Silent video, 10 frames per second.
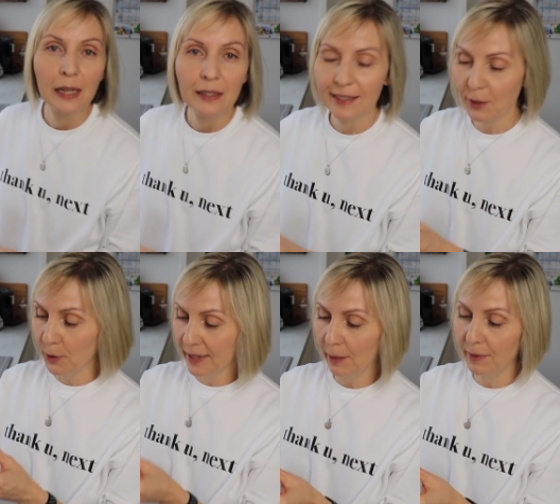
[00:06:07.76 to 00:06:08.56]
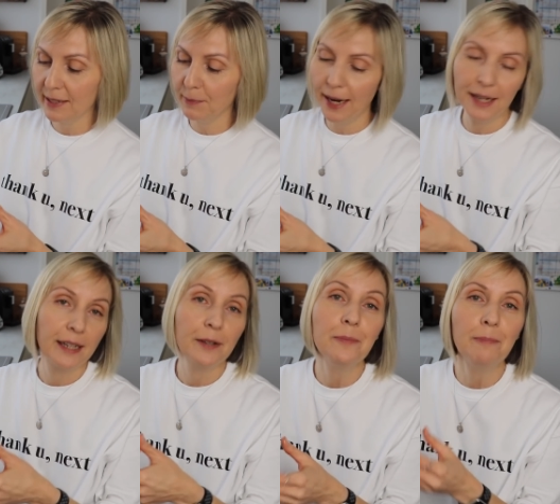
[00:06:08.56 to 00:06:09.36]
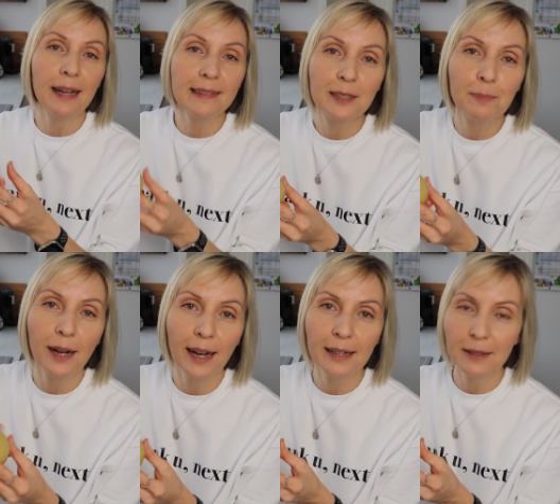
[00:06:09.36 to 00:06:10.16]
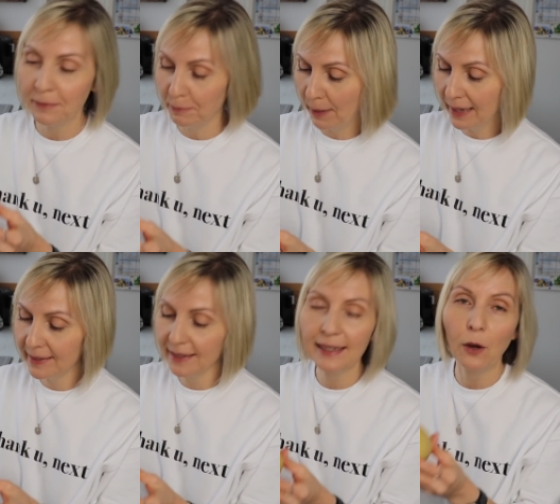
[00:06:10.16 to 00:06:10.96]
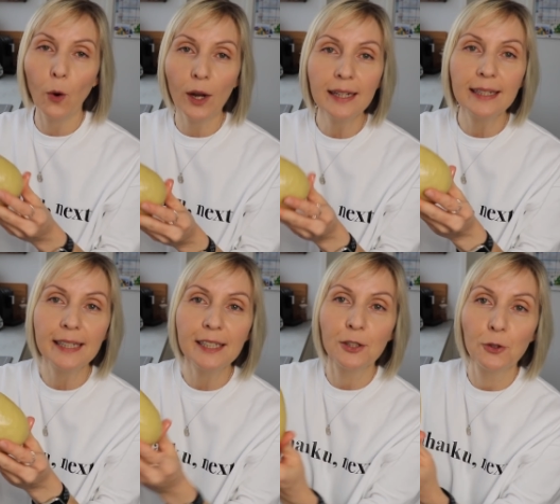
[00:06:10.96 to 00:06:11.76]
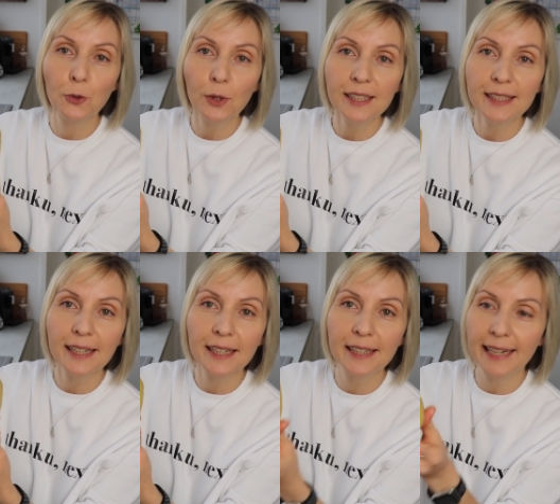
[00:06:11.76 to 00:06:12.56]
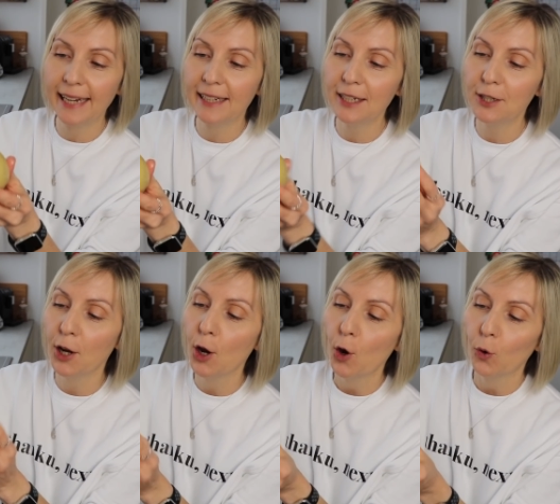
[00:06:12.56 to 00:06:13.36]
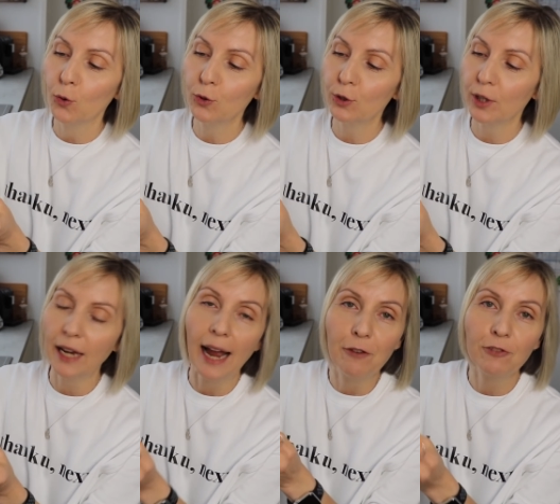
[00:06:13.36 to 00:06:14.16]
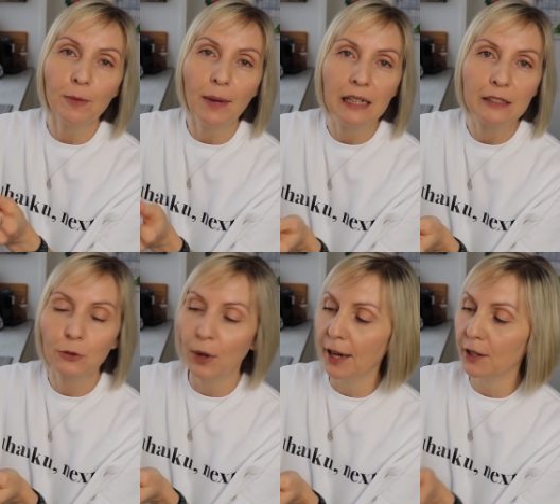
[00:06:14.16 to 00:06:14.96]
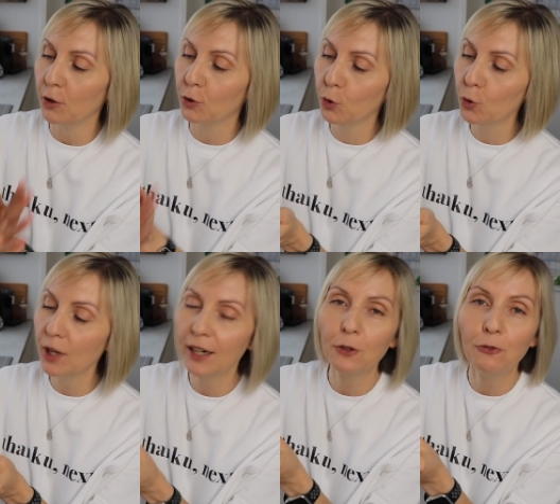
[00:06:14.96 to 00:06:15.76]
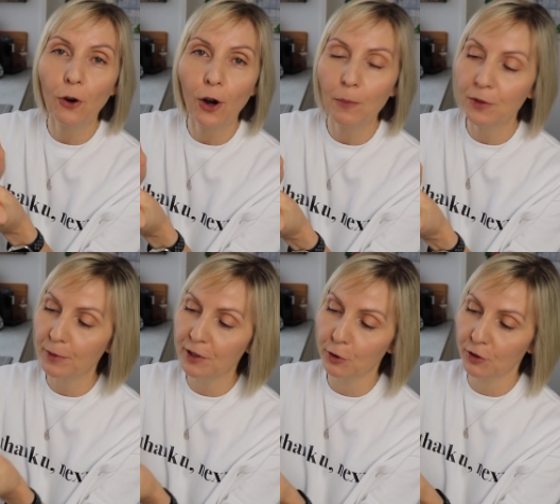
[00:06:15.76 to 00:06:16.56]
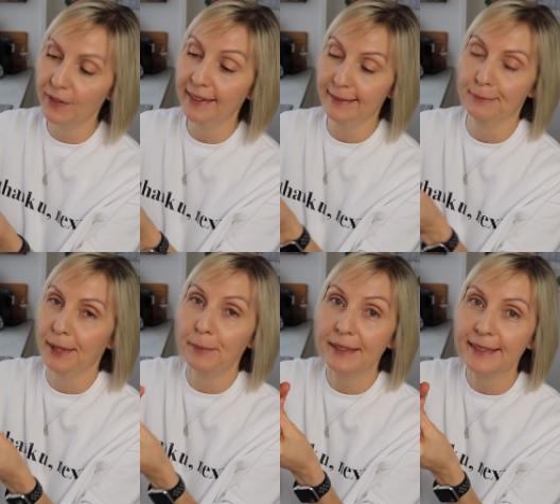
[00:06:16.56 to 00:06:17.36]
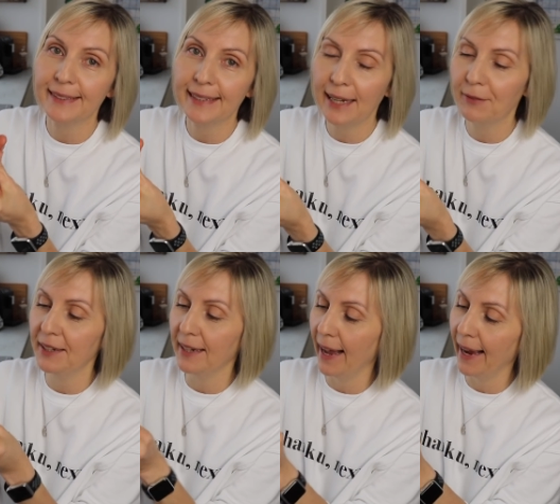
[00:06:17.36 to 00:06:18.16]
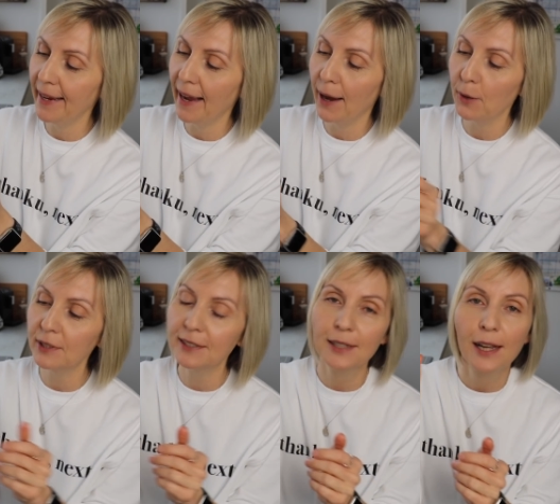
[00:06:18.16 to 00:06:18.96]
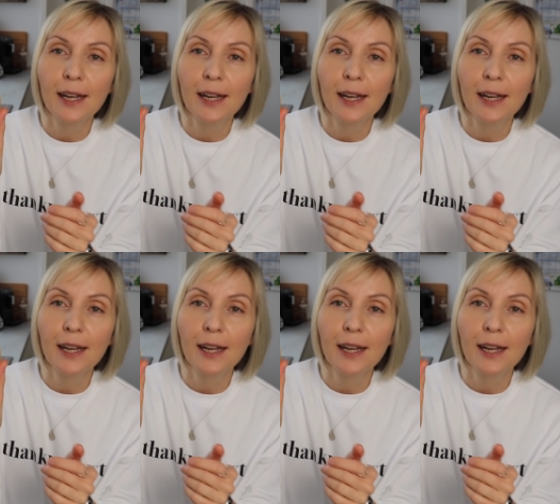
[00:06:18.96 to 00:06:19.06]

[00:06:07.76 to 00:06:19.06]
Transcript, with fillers: So, ich habe jetzt meine Marzipanmasse ordentlich durchgeknetet und einfach mal zu einer Kugel geformt, beziehungsweise bei mir sieht es eher wie ein Ei aus.